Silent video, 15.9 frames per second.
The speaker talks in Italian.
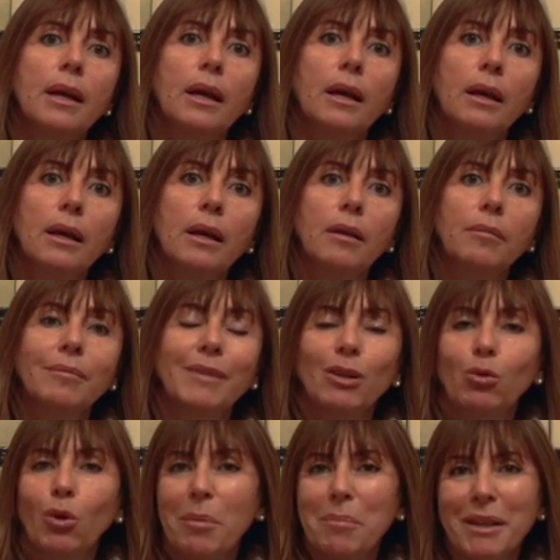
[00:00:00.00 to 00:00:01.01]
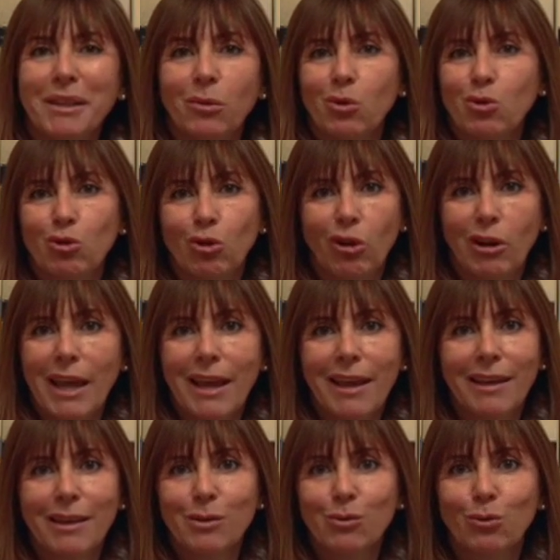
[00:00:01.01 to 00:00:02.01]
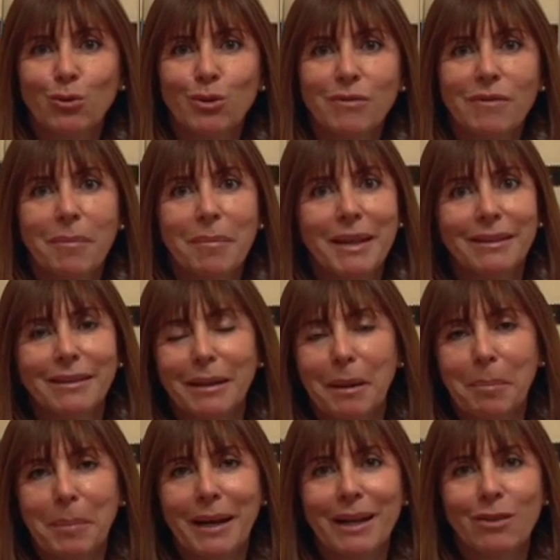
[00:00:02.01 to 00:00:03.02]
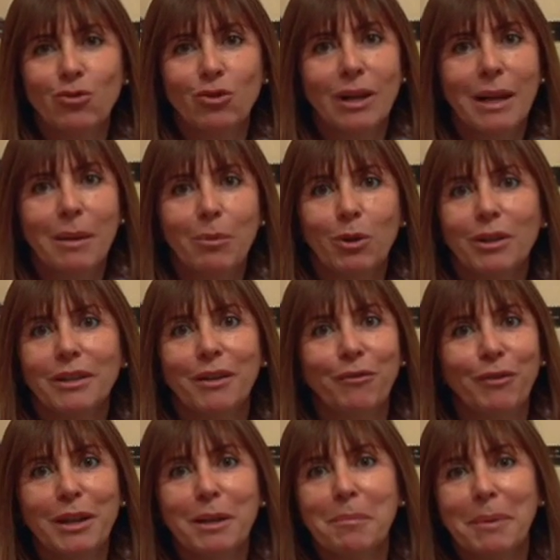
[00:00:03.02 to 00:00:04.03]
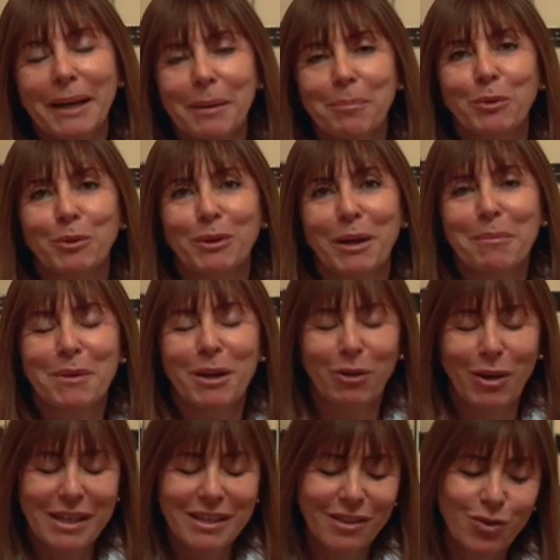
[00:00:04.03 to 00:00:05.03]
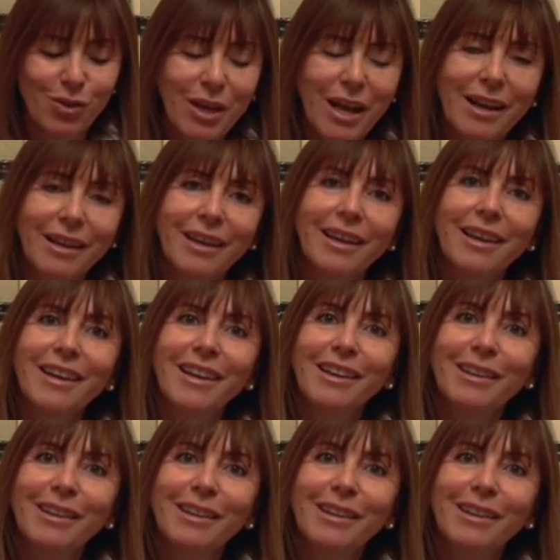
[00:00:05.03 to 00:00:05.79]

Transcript: Eh, naturalmente questo non è esclusivamente l'appannaggio della moglie e dei figli perché potrebbero esserci anche